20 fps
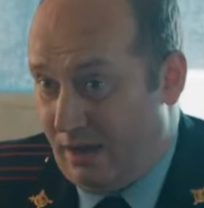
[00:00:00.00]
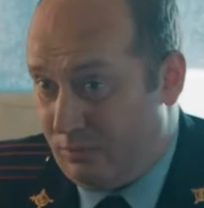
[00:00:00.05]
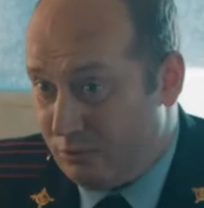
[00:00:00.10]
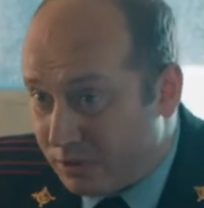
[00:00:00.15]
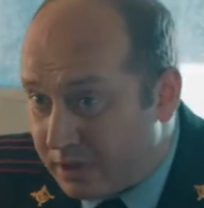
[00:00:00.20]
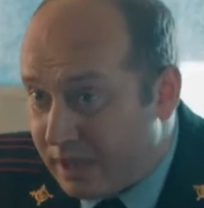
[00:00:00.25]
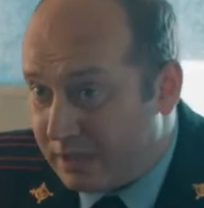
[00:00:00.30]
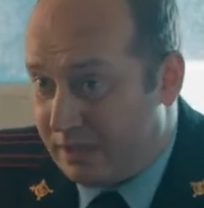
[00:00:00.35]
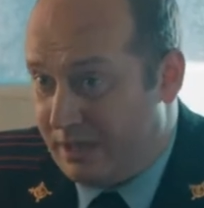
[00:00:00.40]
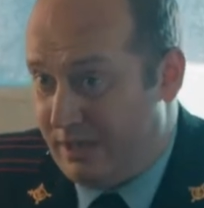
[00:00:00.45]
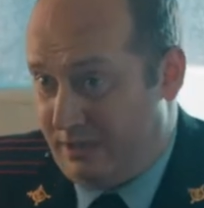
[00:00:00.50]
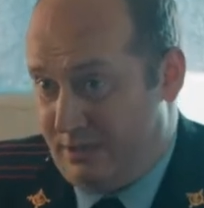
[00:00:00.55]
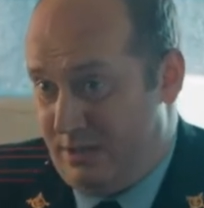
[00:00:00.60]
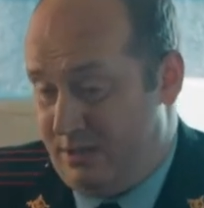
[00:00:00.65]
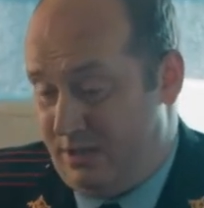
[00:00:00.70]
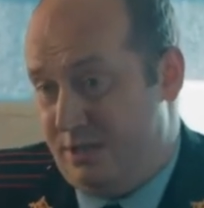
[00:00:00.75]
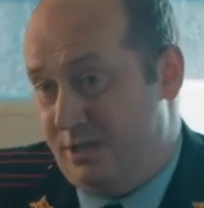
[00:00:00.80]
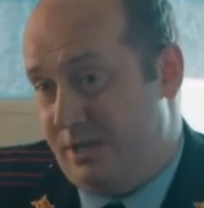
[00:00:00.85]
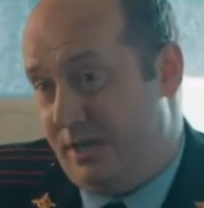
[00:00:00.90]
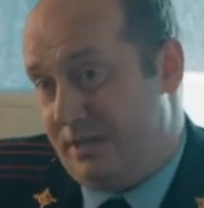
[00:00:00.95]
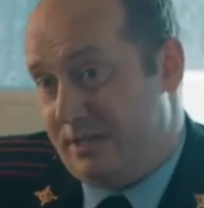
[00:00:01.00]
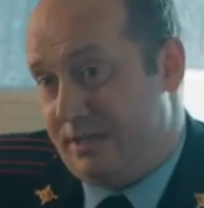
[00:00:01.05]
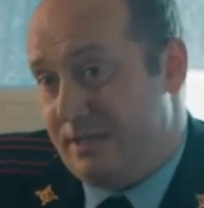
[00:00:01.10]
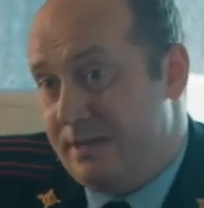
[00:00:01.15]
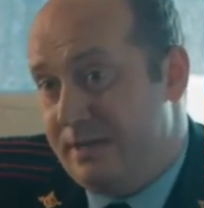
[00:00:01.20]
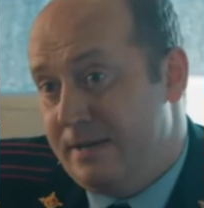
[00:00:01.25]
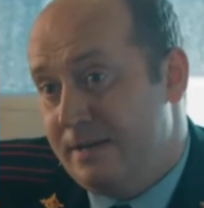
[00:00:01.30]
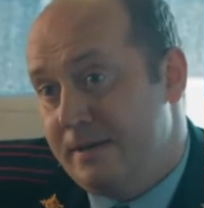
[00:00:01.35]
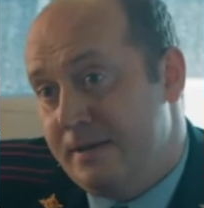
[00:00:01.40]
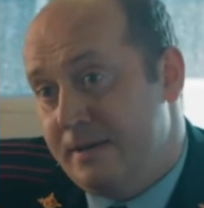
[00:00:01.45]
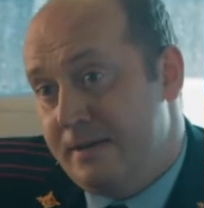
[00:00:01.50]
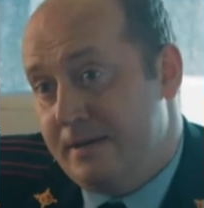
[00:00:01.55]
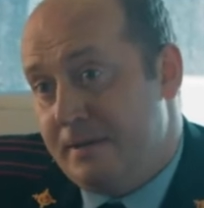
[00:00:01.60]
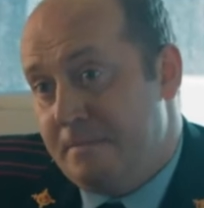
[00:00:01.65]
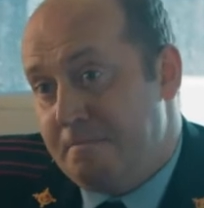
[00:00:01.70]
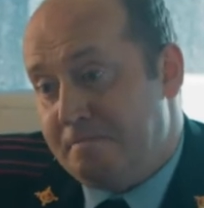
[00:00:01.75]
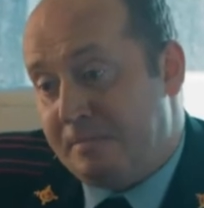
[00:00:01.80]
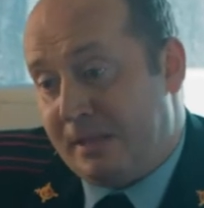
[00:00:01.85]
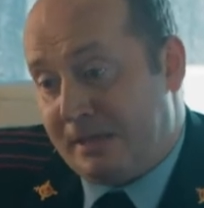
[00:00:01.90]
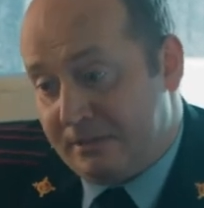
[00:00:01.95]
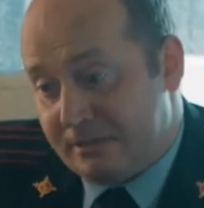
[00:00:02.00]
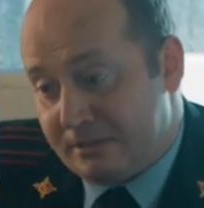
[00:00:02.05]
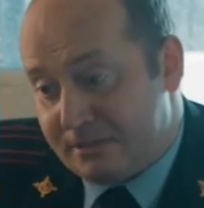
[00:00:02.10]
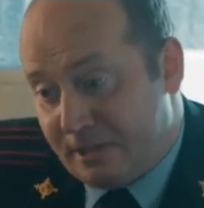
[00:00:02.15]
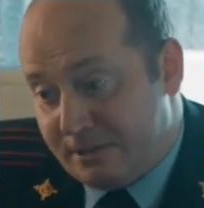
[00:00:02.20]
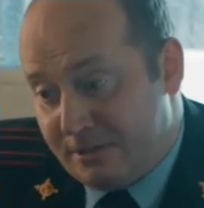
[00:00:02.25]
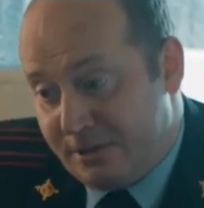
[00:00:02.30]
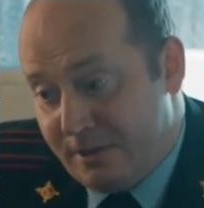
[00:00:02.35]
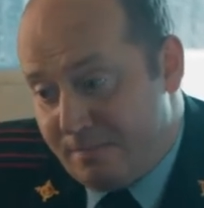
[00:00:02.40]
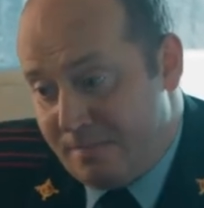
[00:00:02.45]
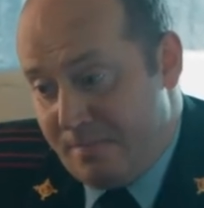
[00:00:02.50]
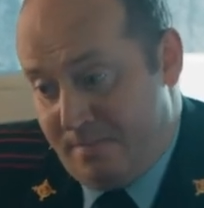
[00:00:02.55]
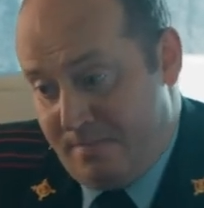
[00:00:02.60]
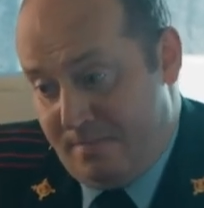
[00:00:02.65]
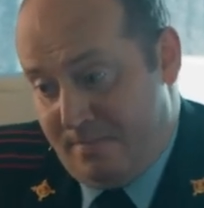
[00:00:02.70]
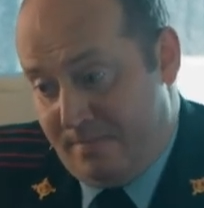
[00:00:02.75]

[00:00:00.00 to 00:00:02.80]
а вот конкретно сейчас. Зачем,